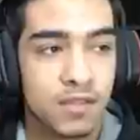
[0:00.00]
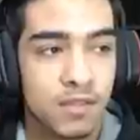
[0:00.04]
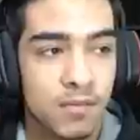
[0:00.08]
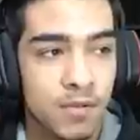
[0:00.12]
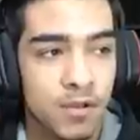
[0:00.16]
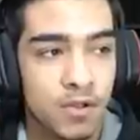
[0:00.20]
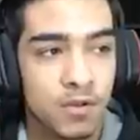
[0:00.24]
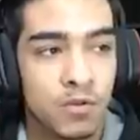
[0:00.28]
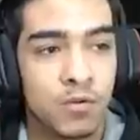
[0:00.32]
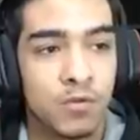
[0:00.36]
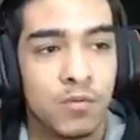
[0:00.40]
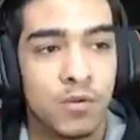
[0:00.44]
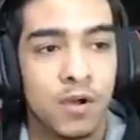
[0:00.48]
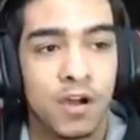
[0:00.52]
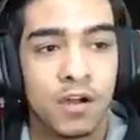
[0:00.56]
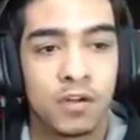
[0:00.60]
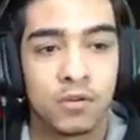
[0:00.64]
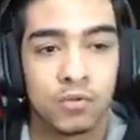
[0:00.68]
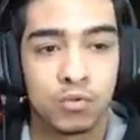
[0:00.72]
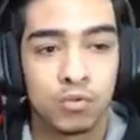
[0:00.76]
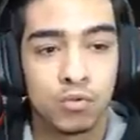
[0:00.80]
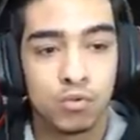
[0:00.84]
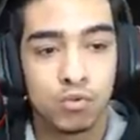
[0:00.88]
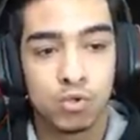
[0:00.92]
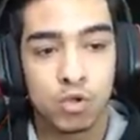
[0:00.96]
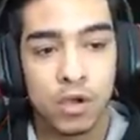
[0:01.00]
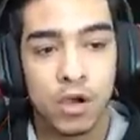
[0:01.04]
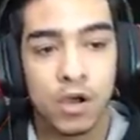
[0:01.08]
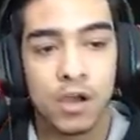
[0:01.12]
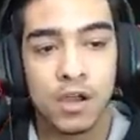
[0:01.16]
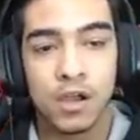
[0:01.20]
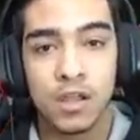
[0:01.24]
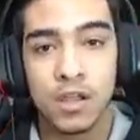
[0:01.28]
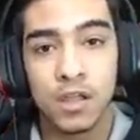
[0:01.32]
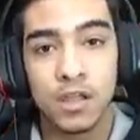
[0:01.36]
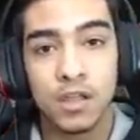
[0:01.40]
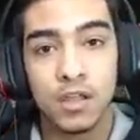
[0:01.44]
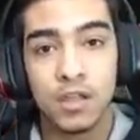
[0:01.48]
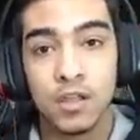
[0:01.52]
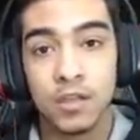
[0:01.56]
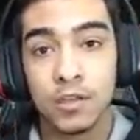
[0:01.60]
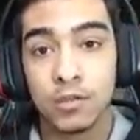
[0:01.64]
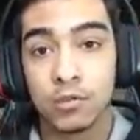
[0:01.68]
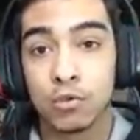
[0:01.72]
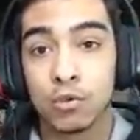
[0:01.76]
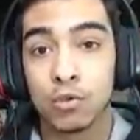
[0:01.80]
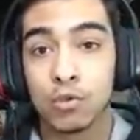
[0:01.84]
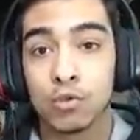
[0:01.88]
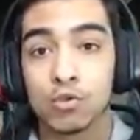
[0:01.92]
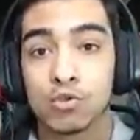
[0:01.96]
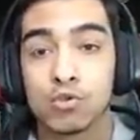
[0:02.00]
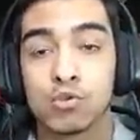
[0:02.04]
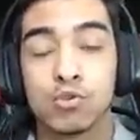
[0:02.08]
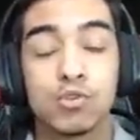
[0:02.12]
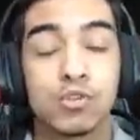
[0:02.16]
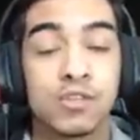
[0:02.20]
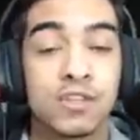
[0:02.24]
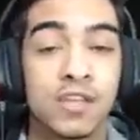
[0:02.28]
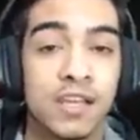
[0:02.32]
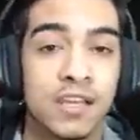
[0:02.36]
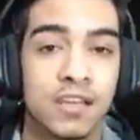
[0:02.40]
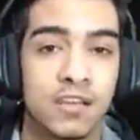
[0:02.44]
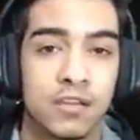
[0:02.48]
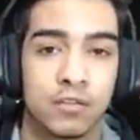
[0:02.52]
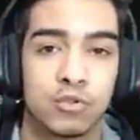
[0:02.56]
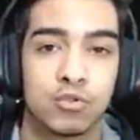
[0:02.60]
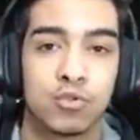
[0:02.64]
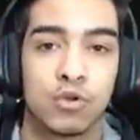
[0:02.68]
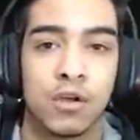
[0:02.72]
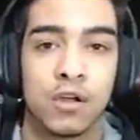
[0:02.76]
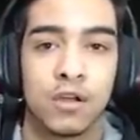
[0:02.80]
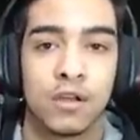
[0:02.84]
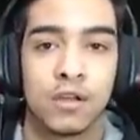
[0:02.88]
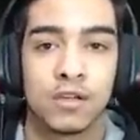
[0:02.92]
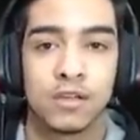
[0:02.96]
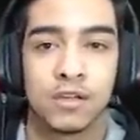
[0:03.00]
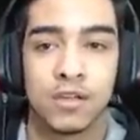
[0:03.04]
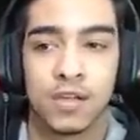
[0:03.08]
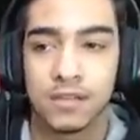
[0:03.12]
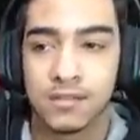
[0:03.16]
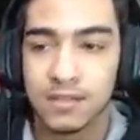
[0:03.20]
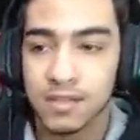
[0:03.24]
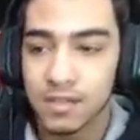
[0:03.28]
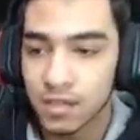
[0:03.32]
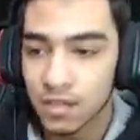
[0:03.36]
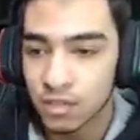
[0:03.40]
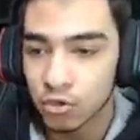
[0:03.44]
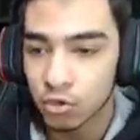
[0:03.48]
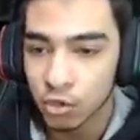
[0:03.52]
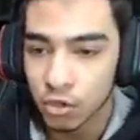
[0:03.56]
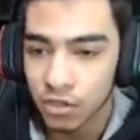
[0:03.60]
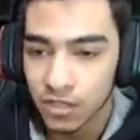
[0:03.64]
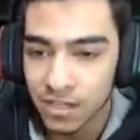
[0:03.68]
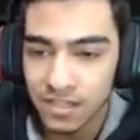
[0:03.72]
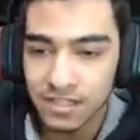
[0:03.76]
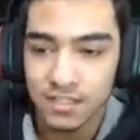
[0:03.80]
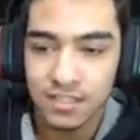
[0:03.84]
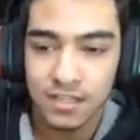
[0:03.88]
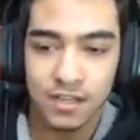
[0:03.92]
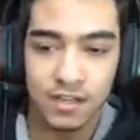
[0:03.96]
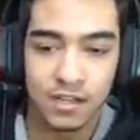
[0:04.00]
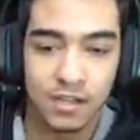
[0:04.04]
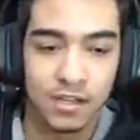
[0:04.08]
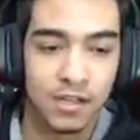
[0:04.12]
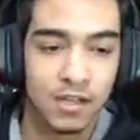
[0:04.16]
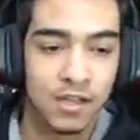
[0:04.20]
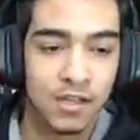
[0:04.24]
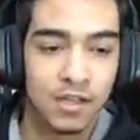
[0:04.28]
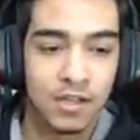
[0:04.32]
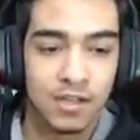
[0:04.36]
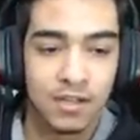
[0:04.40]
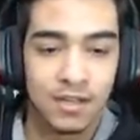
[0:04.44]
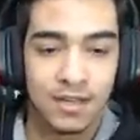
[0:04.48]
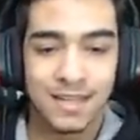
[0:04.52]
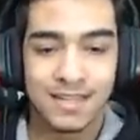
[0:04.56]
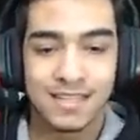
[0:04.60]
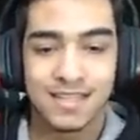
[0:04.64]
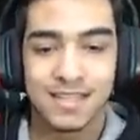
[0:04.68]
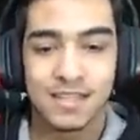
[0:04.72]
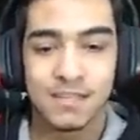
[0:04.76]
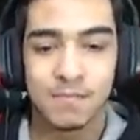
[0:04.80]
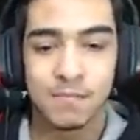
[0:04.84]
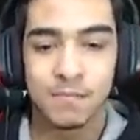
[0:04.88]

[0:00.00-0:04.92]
bekliyorum. Artı 3 hale görüyorsunuz tek atıyor arkadaşlar. Yani tek atıyor derken kastım